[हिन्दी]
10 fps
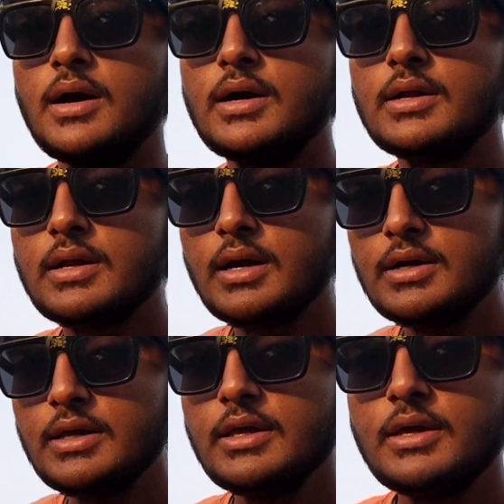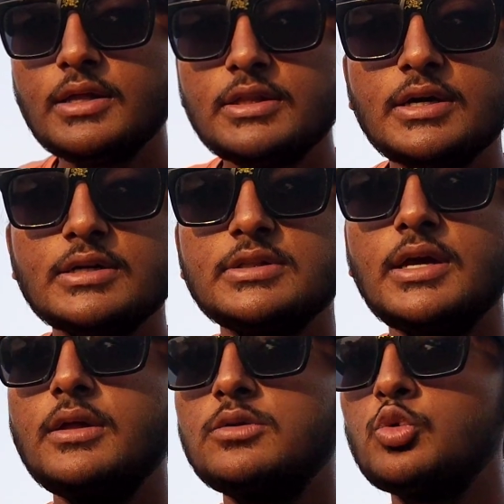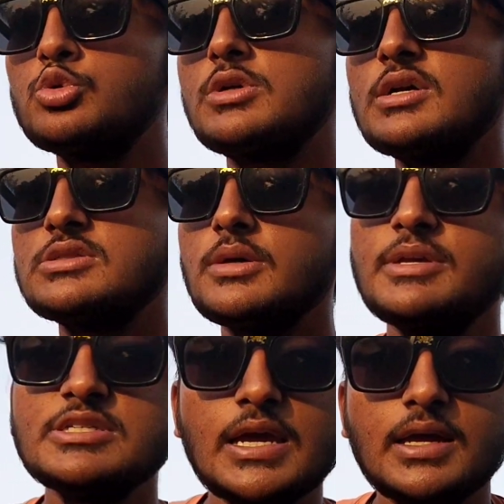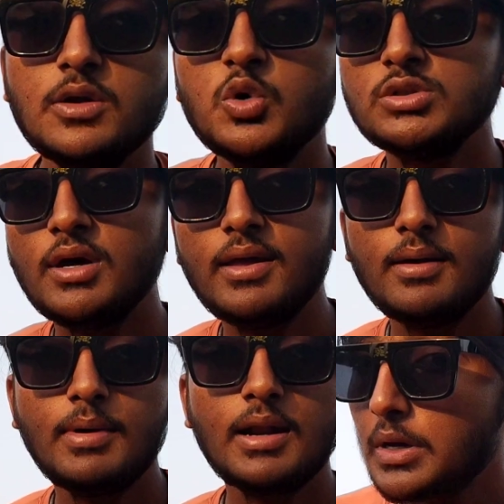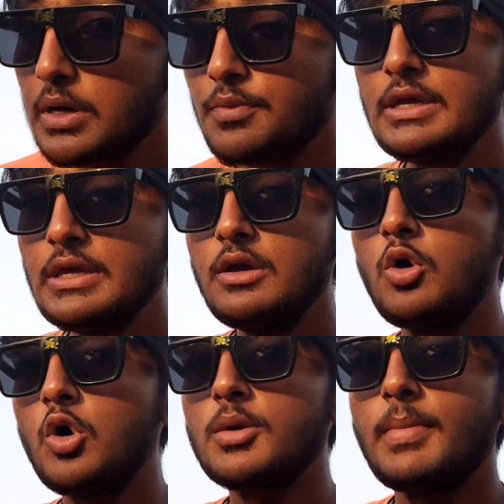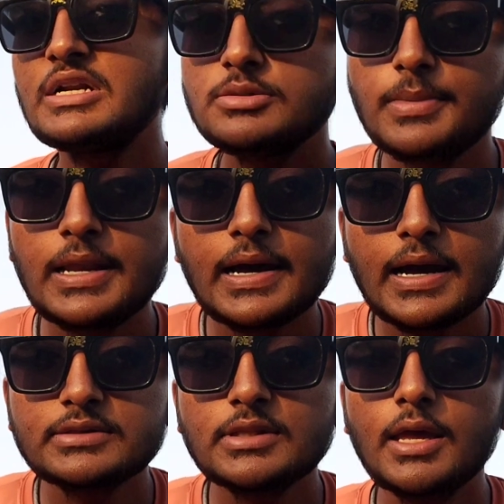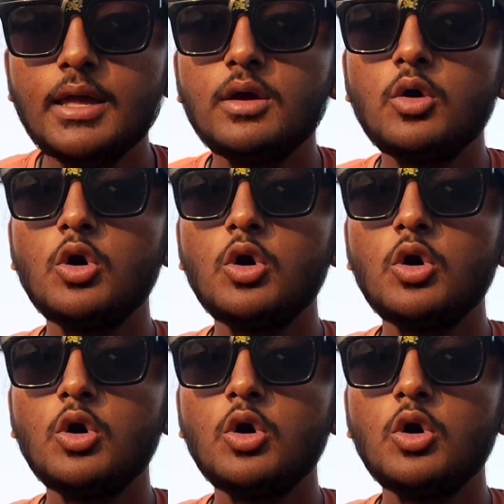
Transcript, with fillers: अगर ककड़ी की खेती करते हैं तो उसका समय साइकिल होता है हमारा फरवरी और मार्च में लगाते हैं